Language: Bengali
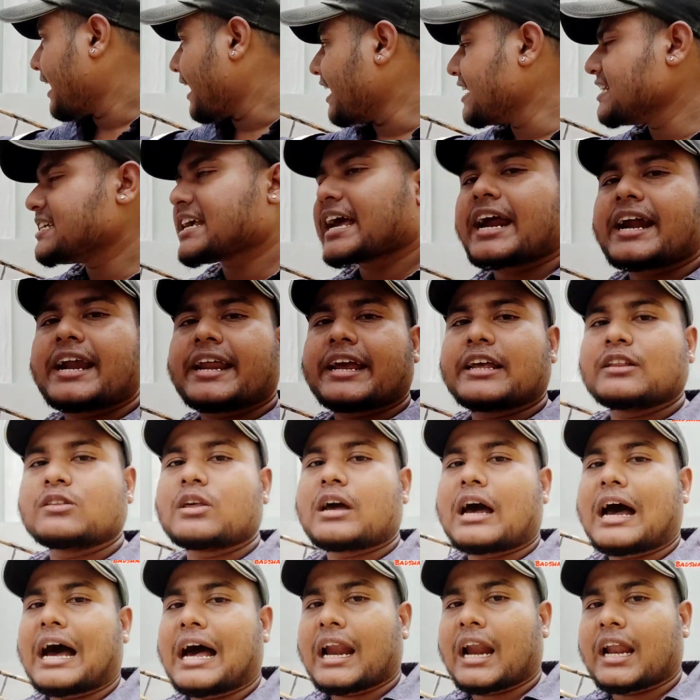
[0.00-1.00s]
এই জায়গাটা
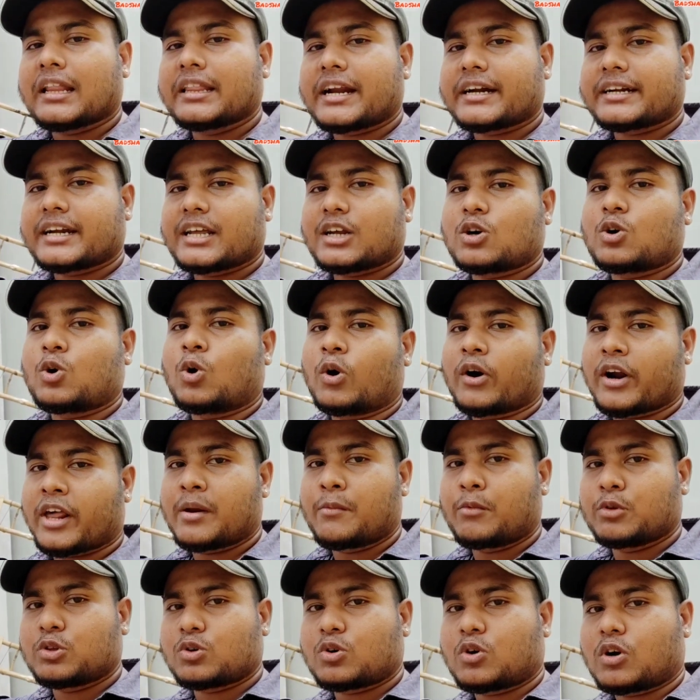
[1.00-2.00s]
কিন্তু আলাদা একটা
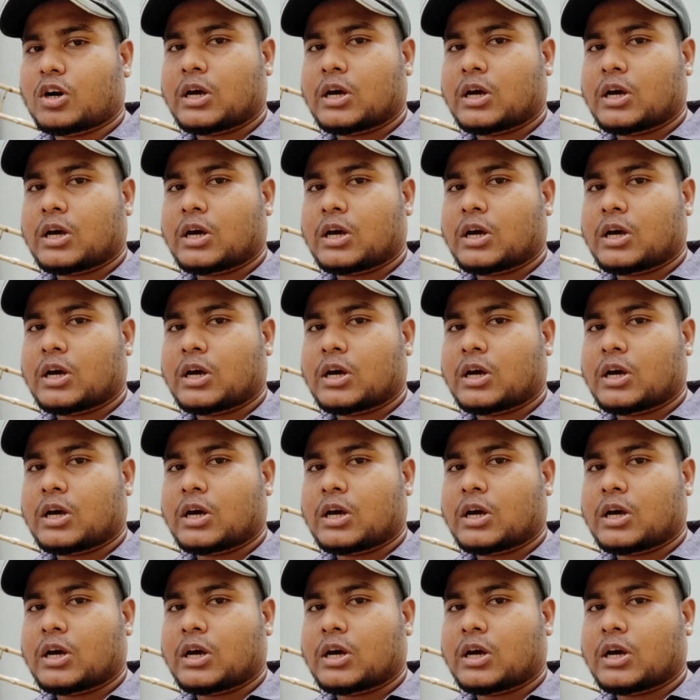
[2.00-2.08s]
ঘরের মতো